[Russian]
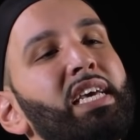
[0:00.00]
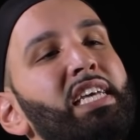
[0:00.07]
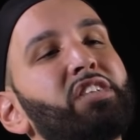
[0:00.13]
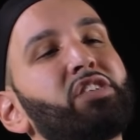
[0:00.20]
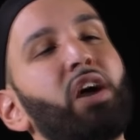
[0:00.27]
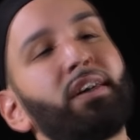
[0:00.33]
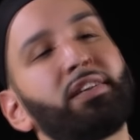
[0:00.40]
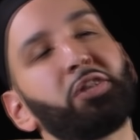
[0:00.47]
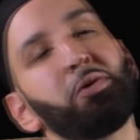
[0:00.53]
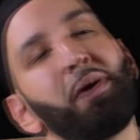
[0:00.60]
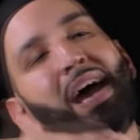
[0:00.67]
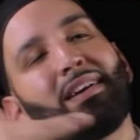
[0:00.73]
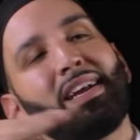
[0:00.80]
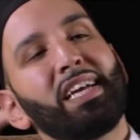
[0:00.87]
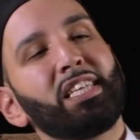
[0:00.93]

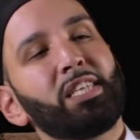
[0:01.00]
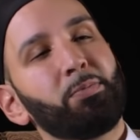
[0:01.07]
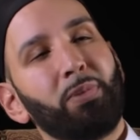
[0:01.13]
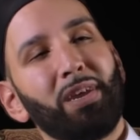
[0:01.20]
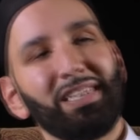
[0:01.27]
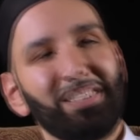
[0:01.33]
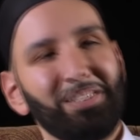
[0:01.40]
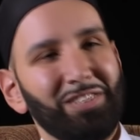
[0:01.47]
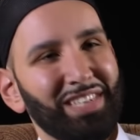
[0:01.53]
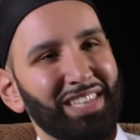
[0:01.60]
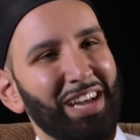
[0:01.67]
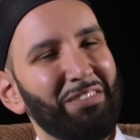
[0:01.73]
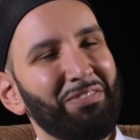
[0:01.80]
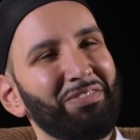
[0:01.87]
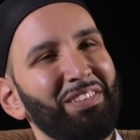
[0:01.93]
Способность изъясняться — это
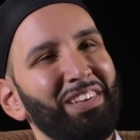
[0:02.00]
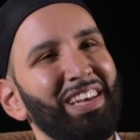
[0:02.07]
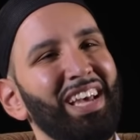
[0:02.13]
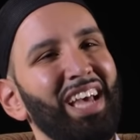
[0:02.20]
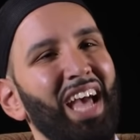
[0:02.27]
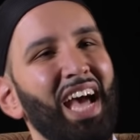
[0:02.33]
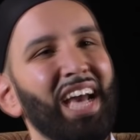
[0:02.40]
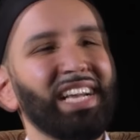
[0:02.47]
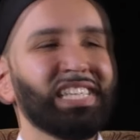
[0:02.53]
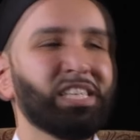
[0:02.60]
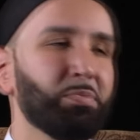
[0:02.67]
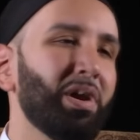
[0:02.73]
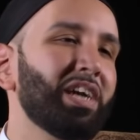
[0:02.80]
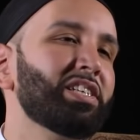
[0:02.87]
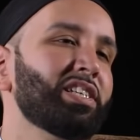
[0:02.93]
одна из самых
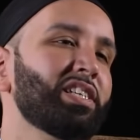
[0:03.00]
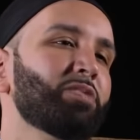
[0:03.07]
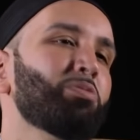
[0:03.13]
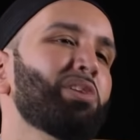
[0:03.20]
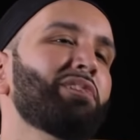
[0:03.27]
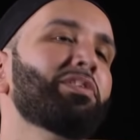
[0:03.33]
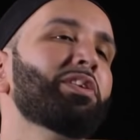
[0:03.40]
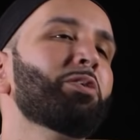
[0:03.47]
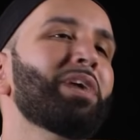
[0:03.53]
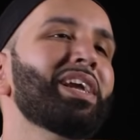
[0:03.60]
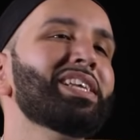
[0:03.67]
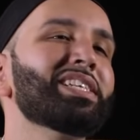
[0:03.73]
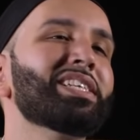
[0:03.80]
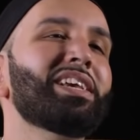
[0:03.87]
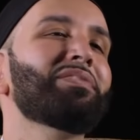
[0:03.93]
великих милостей
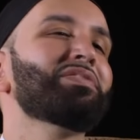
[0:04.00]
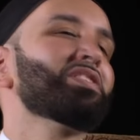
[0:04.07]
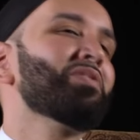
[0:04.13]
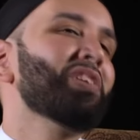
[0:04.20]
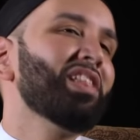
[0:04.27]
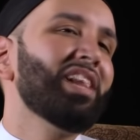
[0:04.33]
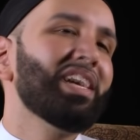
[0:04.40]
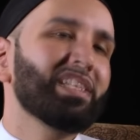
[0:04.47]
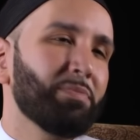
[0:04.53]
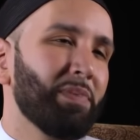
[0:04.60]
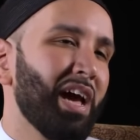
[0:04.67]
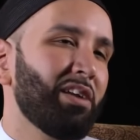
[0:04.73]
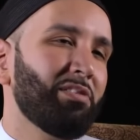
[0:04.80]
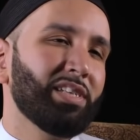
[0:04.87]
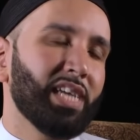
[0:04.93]
Аллаха, Свят Он Велик.
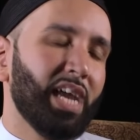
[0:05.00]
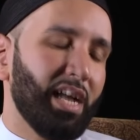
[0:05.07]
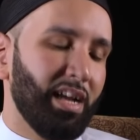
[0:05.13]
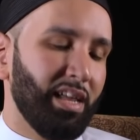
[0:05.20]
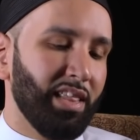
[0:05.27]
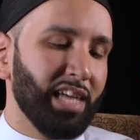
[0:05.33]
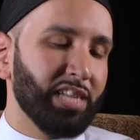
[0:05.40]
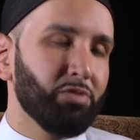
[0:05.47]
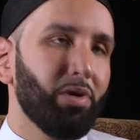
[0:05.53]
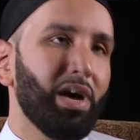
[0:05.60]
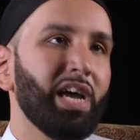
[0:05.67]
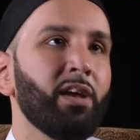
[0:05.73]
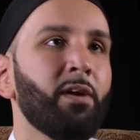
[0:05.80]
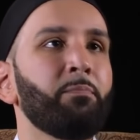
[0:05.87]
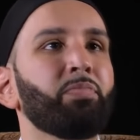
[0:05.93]
Мы
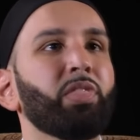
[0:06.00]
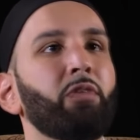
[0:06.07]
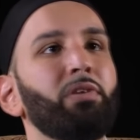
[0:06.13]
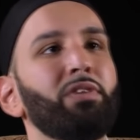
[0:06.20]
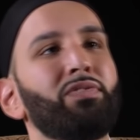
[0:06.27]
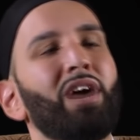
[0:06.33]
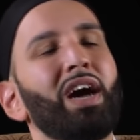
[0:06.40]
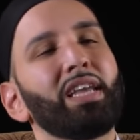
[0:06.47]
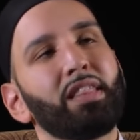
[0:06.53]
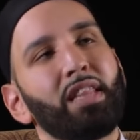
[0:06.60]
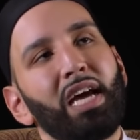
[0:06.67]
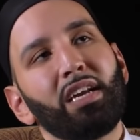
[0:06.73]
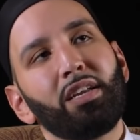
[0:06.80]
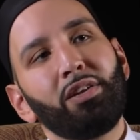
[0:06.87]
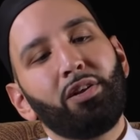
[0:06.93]
знаем, что одно
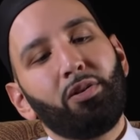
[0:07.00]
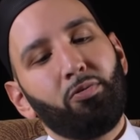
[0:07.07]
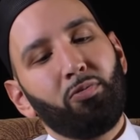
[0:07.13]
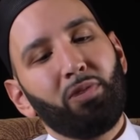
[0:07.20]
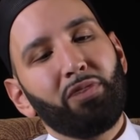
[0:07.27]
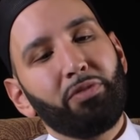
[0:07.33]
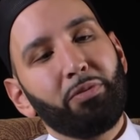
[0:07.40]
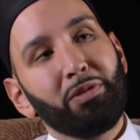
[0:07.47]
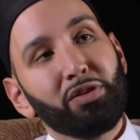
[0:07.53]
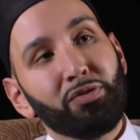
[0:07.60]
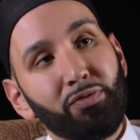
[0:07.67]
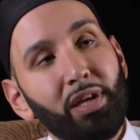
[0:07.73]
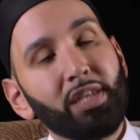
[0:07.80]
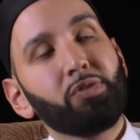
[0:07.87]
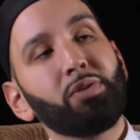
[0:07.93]
из самых трудных
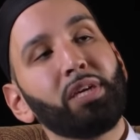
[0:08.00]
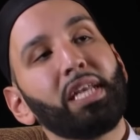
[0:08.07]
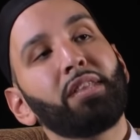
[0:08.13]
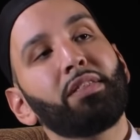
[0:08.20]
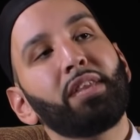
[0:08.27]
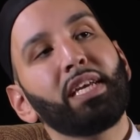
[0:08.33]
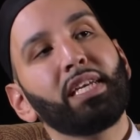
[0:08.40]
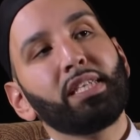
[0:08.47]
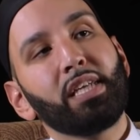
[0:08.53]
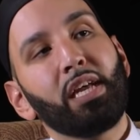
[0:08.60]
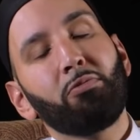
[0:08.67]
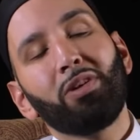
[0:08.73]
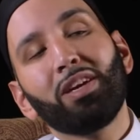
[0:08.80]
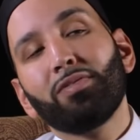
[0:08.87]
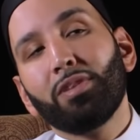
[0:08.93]
испытаний, которые могут
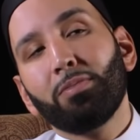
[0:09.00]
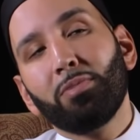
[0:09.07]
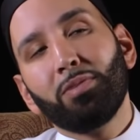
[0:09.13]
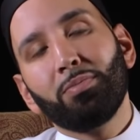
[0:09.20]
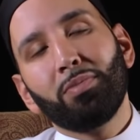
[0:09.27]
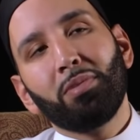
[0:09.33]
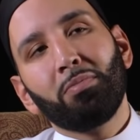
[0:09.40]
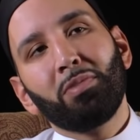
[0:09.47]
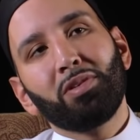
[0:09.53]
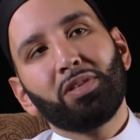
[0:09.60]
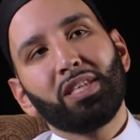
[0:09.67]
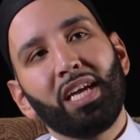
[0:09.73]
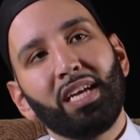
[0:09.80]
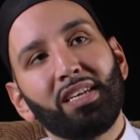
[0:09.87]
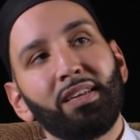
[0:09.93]
постигнуть человека в
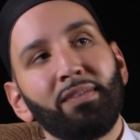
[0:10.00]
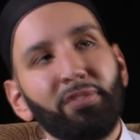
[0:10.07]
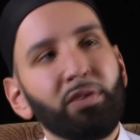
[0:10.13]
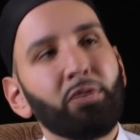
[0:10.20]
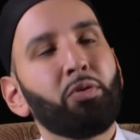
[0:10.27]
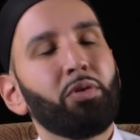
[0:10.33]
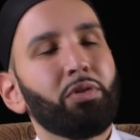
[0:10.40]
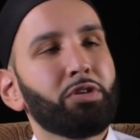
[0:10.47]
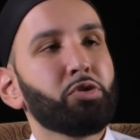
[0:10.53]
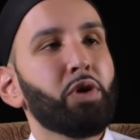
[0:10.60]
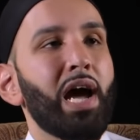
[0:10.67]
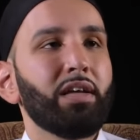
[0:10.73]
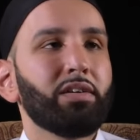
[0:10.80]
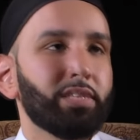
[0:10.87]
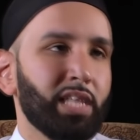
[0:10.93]
жизни, это
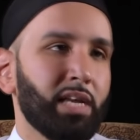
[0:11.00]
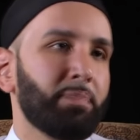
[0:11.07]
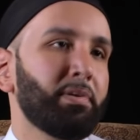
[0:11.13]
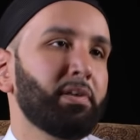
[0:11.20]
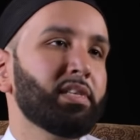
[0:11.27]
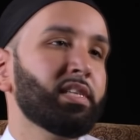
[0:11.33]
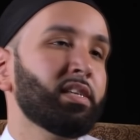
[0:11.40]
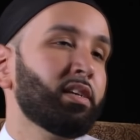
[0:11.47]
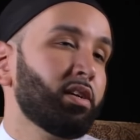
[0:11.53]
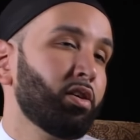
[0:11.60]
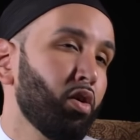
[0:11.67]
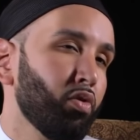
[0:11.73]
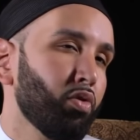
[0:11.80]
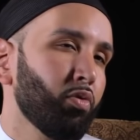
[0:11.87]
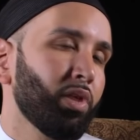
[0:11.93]
неспособность говорить,
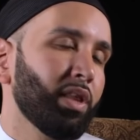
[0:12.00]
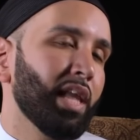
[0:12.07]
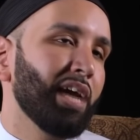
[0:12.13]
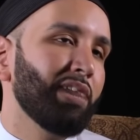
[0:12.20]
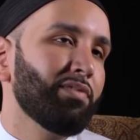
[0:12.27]
изъясняться.